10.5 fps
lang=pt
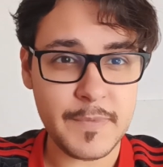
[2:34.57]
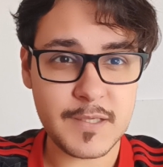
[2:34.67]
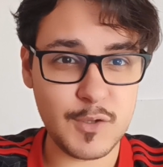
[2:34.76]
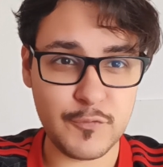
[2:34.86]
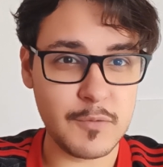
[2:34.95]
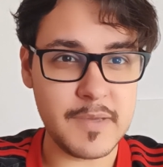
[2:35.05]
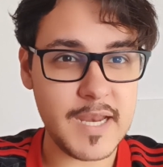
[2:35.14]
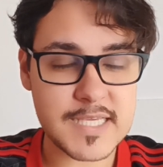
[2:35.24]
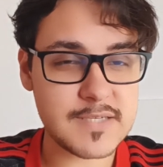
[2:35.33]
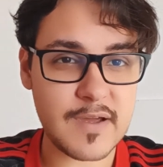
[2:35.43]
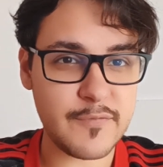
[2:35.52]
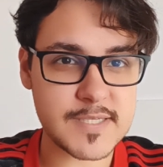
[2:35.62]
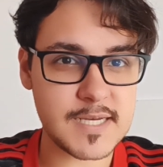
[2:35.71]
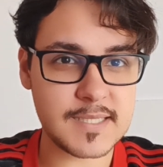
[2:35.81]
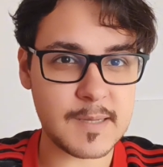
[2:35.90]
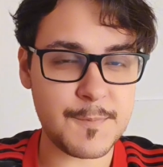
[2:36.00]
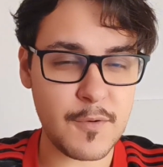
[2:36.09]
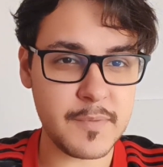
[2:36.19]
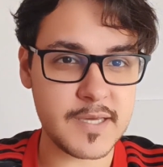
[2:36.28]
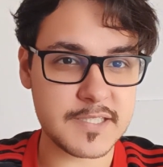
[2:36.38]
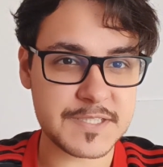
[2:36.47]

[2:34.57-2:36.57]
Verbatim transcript: que o Fluminense vai facilitar o Palmeiras.